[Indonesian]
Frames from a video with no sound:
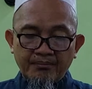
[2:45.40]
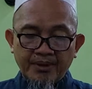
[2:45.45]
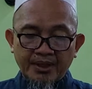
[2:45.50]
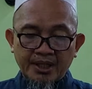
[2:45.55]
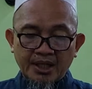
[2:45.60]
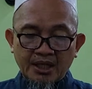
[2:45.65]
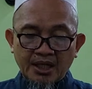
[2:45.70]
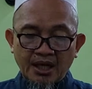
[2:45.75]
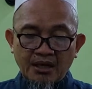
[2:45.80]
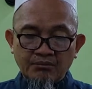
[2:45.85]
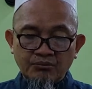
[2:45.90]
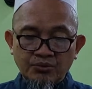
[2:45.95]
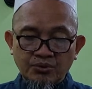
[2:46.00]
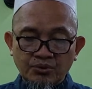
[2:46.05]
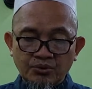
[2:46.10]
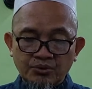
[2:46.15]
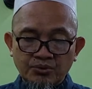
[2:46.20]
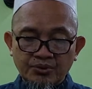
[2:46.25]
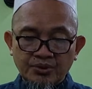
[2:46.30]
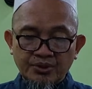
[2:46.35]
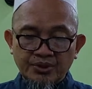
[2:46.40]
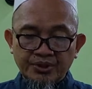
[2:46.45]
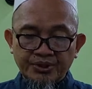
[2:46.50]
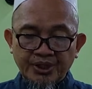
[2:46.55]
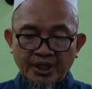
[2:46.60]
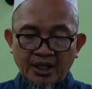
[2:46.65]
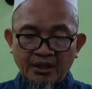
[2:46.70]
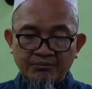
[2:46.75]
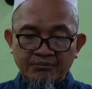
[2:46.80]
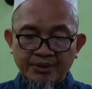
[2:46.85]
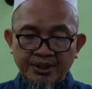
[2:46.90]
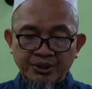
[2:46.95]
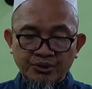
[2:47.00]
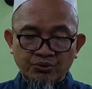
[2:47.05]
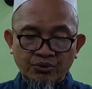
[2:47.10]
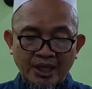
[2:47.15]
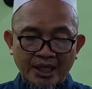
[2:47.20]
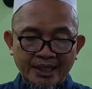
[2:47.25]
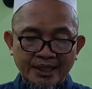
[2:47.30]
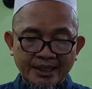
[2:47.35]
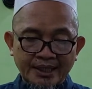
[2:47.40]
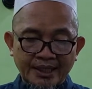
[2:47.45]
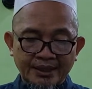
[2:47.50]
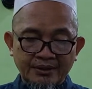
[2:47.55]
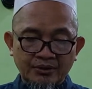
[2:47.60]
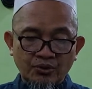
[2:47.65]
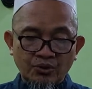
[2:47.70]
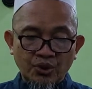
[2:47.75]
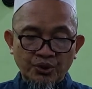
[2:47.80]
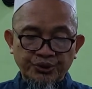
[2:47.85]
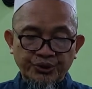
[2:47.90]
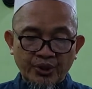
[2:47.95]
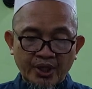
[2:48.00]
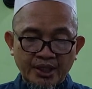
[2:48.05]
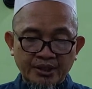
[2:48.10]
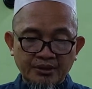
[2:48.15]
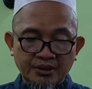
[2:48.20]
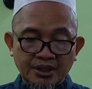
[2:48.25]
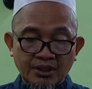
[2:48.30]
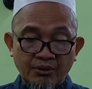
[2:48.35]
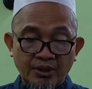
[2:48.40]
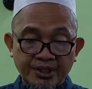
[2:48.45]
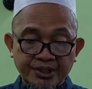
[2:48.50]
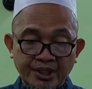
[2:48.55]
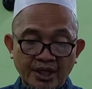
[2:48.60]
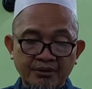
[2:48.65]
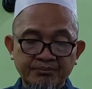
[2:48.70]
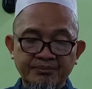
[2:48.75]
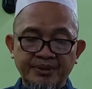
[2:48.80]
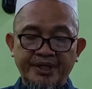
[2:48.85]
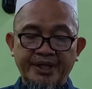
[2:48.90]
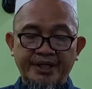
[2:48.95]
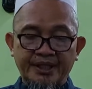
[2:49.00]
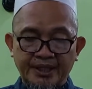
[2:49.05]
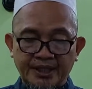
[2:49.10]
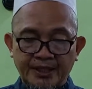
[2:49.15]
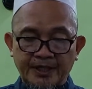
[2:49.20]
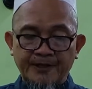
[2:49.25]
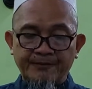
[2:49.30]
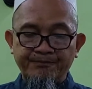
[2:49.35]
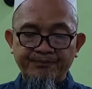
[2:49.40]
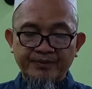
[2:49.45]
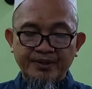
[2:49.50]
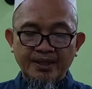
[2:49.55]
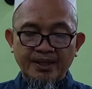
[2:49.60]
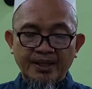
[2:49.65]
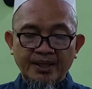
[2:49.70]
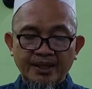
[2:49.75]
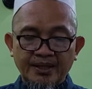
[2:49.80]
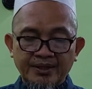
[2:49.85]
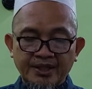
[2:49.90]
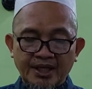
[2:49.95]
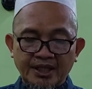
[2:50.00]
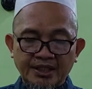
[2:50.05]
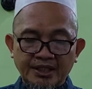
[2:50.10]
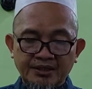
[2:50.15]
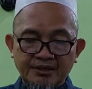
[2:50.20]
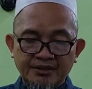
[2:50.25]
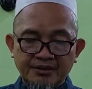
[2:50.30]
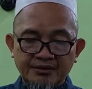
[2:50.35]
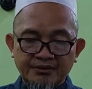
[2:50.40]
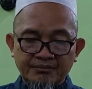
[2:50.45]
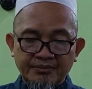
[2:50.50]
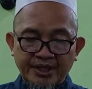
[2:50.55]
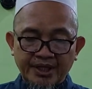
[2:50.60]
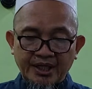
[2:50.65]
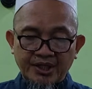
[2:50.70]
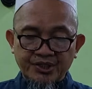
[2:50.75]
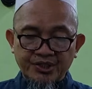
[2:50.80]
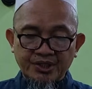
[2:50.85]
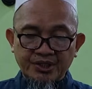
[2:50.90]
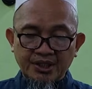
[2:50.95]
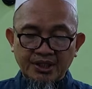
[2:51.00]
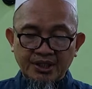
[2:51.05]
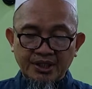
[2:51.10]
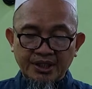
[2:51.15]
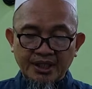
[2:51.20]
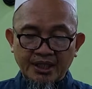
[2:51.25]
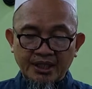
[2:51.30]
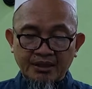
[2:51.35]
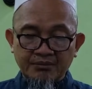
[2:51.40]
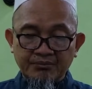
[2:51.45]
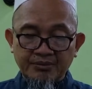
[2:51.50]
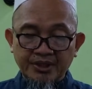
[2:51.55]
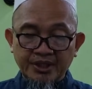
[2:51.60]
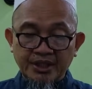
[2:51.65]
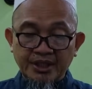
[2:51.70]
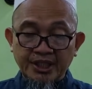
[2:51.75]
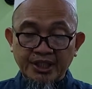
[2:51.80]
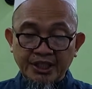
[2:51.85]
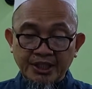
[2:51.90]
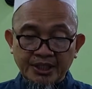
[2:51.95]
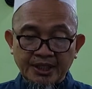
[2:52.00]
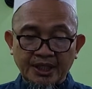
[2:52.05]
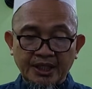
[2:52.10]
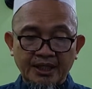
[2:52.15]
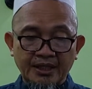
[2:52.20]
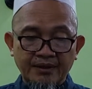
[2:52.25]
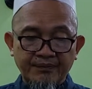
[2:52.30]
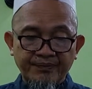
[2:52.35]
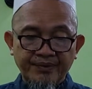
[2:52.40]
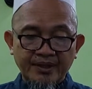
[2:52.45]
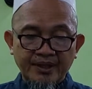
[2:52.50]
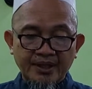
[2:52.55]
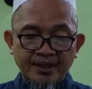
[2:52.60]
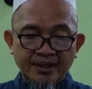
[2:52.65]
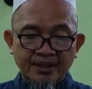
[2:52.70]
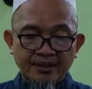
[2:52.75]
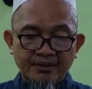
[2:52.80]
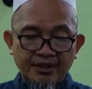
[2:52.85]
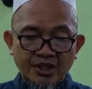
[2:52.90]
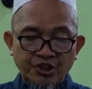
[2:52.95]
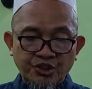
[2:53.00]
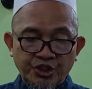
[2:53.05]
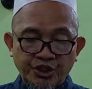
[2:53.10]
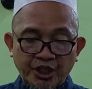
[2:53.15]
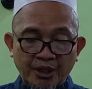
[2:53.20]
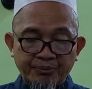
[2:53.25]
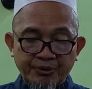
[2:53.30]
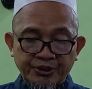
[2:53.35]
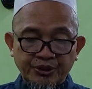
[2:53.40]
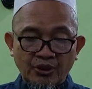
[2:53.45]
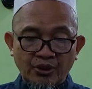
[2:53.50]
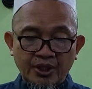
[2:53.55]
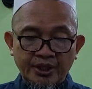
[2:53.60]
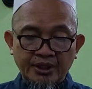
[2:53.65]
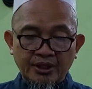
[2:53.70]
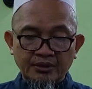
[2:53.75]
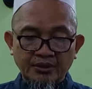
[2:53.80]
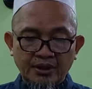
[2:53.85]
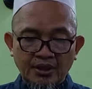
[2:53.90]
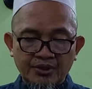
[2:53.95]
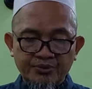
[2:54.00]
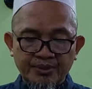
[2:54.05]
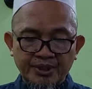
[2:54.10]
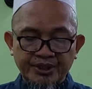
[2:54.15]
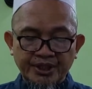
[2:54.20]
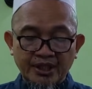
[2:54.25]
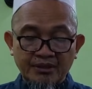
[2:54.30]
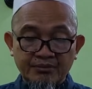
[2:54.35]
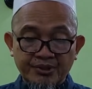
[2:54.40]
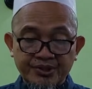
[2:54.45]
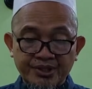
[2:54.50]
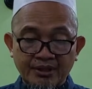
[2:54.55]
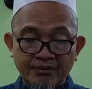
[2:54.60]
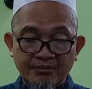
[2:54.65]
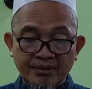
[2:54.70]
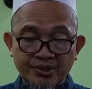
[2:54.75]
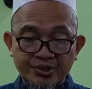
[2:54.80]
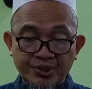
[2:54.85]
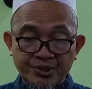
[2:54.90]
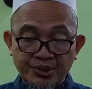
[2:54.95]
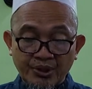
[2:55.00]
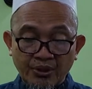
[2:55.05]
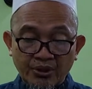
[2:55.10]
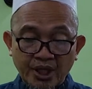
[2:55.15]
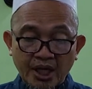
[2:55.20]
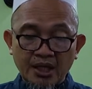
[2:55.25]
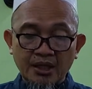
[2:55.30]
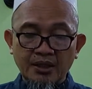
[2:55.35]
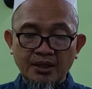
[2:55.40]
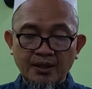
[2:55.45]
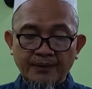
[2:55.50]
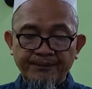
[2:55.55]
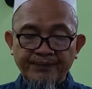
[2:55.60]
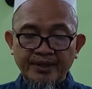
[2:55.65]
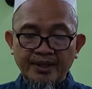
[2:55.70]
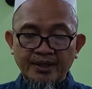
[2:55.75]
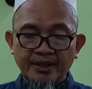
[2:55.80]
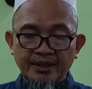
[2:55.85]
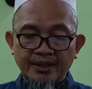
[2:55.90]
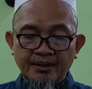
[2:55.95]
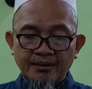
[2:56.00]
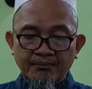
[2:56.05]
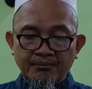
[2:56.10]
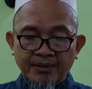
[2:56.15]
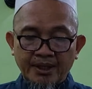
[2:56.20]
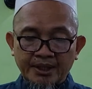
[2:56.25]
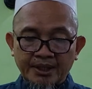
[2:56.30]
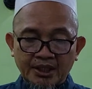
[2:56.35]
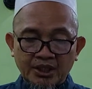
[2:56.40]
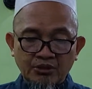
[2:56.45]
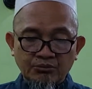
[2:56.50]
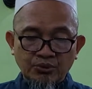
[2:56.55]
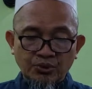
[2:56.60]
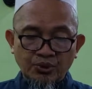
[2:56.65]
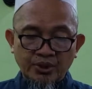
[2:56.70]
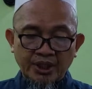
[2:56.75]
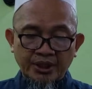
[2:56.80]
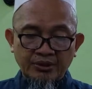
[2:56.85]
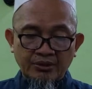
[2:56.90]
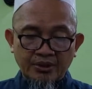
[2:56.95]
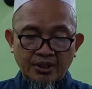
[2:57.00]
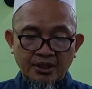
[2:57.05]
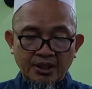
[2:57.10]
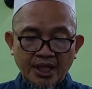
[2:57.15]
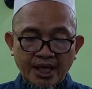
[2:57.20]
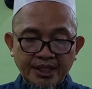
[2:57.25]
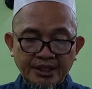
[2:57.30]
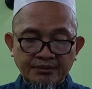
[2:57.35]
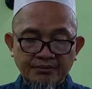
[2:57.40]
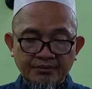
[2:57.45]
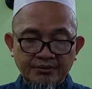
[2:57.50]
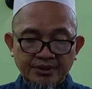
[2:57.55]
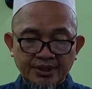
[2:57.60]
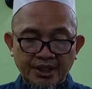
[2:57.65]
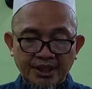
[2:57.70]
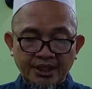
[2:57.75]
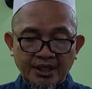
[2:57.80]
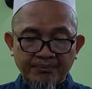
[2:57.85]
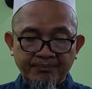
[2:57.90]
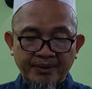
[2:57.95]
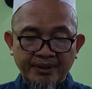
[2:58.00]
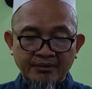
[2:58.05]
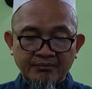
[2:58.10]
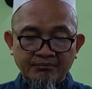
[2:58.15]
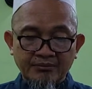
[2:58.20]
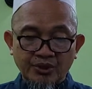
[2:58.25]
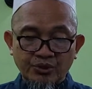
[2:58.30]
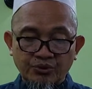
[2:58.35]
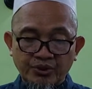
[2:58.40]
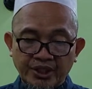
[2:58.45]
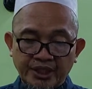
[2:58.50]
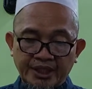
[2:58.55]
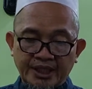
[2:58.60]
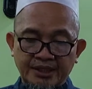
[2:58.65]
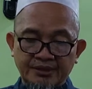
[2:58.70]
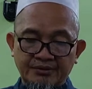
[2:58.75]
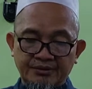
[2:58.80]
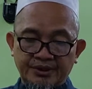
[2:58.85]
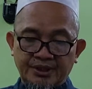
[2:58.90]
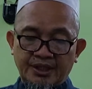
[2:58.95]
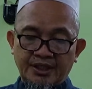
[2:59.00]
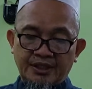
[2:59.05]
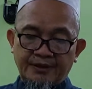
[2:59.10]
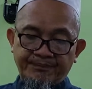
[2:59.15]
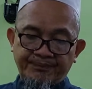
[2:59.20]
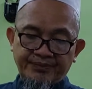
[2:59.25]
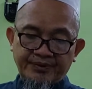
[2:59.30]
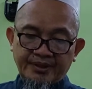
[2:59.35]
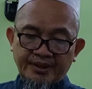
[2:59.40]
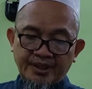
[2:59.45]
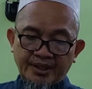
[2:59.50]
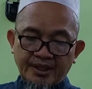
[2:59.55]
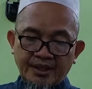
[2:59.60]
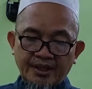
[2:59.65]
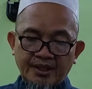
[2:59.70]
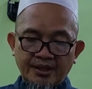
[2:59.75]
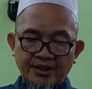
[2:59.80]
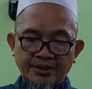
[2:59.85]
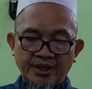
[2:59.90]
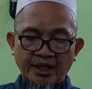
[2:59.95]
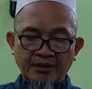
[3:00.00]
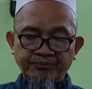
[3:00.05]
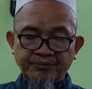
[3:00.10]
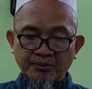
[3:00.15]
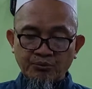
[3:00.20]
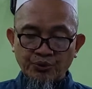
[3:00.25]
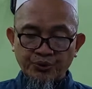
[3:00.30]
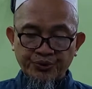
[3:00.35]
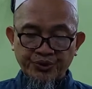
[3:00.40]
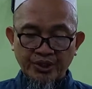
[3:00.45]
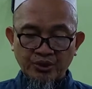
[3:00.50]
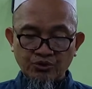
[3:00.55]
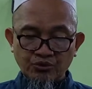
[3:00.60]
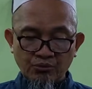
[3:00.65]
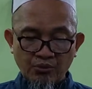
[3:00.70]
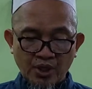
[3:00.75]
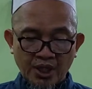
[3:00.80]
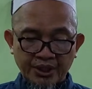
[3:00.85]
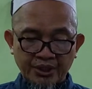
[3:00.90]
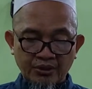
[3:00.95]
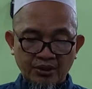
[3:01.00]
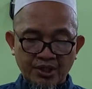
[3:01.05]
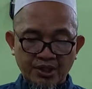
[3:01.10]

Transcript: maka kamu telah menuangkan kotoran ke wajah mereka. yakni mereka sendiri akan menjadi hina. Dan jika pertolongan Allah SWT bersama seseorang, maka keburukan orang lain tidak dapat merugikannya dan pemutusan hubungan